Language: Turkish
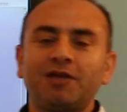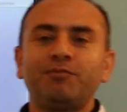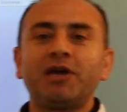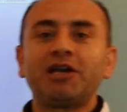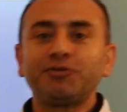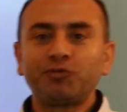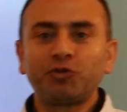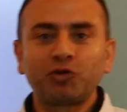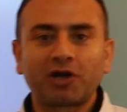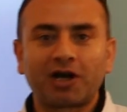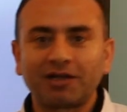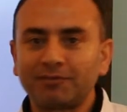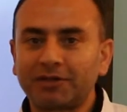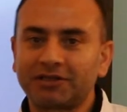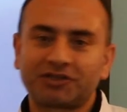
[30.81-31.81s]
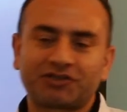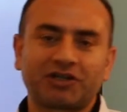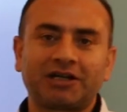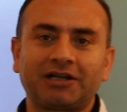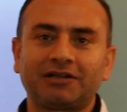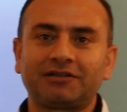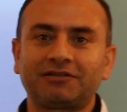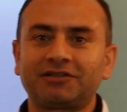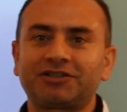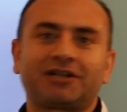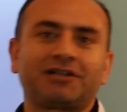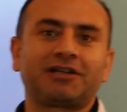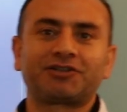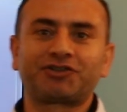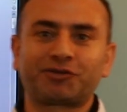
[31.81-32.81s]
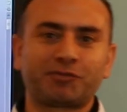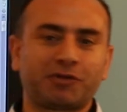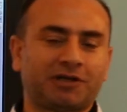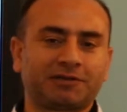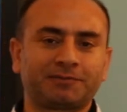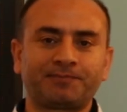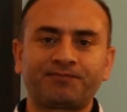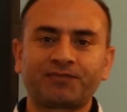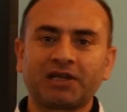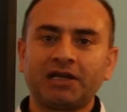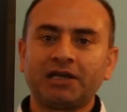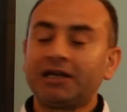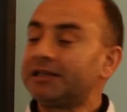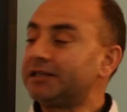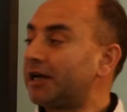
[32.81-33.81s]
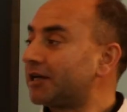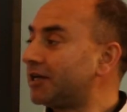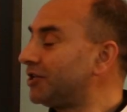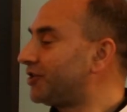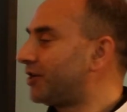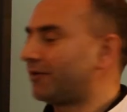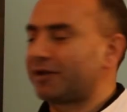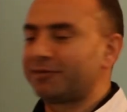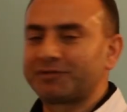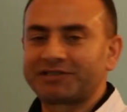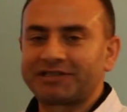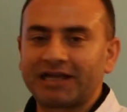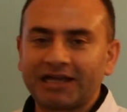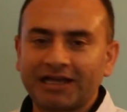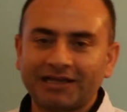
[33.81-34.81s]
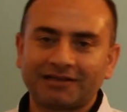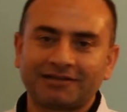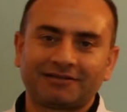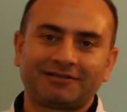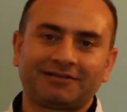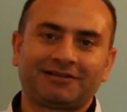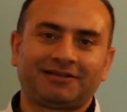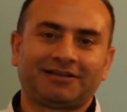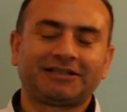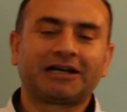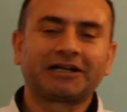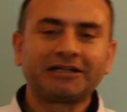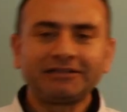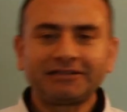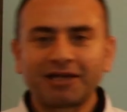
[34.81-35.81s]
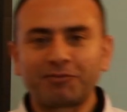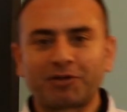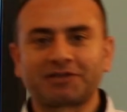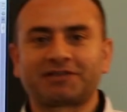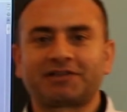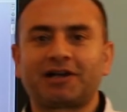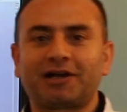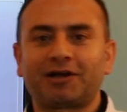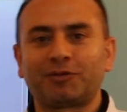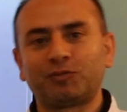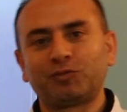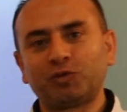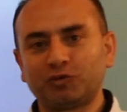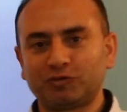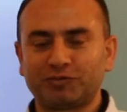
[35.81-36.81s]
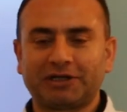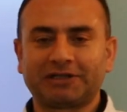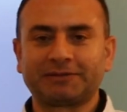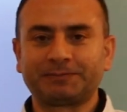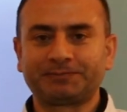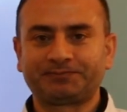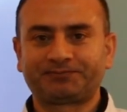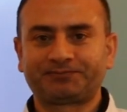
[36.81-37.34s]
Mecbur kalmadıkça dışarıya çıkmayalım. Yakın çevremizle yakın temasta bulunmayalım.